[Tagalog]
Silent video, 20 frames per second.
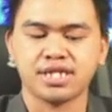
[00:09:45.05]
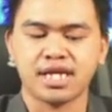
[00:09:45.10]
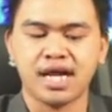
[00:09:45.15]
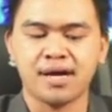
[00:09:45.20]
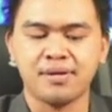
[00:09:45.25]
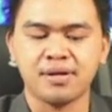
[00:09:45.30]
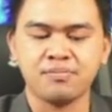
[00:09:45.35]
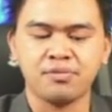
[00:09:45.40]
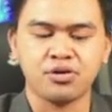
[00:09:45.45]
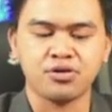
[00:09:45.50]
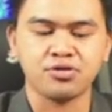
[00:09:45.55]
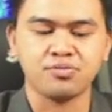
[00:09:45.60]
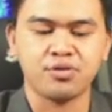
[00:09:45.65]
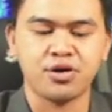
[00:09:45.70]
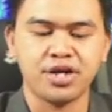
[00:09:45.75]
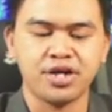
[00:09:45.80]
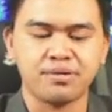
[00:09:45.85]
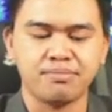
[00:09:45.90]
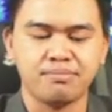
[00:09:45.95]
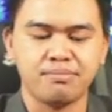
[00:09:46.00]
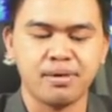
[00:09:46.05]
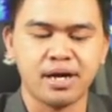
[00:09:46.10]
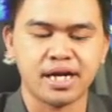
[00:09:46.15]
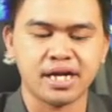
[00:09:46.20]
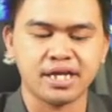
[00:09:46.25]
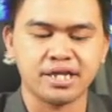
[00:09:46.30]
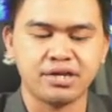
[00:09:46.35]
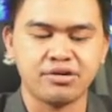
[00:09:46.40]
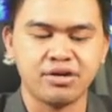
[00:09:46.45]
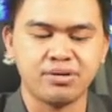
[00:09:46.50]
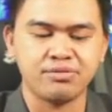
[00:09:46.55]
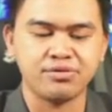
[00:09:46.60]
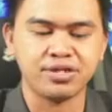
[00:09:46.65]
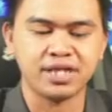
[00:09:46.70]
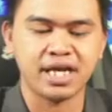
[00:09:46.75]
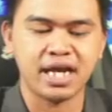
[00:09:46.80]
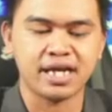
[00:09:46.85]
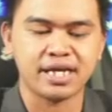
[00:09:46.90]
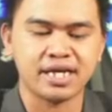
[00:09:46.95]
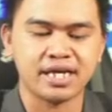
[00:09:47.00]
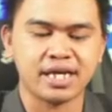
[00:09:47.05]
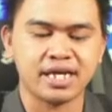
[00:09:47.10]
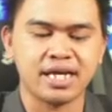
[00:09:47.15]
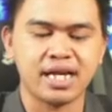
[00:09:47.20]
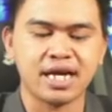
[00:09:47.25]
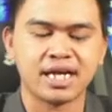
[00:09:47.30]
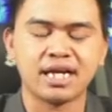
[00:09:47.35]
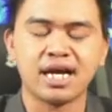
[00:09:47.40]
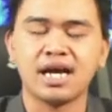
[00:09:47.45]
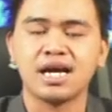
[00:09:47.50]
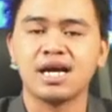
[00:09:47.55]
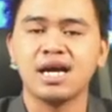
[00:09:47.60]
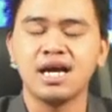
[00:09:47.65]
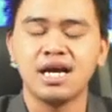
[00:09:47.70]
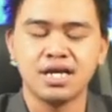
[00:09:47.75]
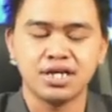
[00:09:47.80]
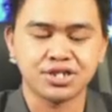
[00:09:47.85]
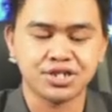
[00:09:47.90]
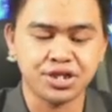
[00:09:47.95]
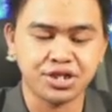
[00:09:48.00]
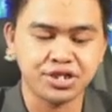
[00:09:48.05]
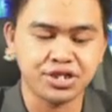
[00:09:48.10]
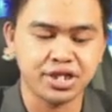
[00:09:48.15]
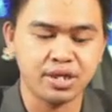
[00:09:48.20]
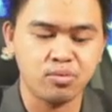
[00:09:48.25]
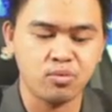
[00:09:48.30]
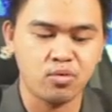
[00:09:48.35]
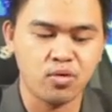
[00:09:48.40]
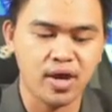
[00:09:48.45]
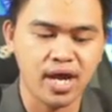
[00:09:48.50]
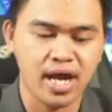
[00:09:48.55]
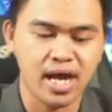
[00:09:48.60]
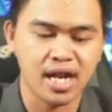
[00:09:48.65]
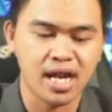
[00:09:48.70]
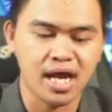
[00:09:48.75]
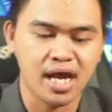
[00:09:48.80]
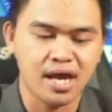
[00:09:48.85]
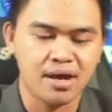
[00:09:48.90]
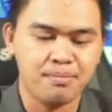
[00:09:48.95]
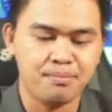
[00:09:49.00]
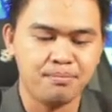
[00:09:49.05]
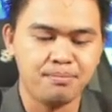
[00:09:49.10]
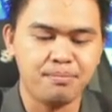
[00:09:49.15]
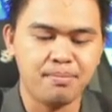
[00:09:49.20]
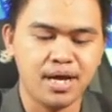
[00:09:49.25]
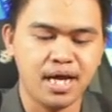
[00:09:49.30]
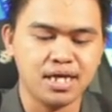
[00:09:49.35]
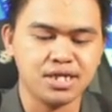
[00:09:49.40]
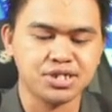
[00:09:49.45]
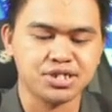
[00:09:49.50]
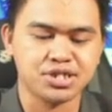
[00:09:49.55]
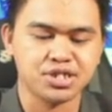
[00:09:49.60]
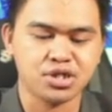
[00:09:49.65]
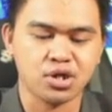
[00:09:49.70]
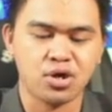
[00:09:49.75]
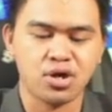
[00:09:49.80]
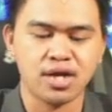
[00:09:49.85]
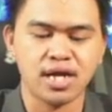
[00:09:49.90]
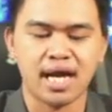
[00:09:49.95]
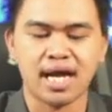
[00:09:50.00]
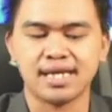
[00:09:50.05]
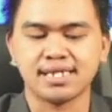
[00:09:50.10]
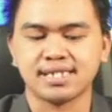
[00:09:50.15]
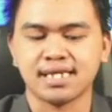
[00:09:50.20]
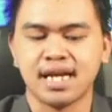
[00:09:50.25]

Salamat po. Good morning, Marajaw na Buntag. Ika na kang Sir Jimwell Mensola.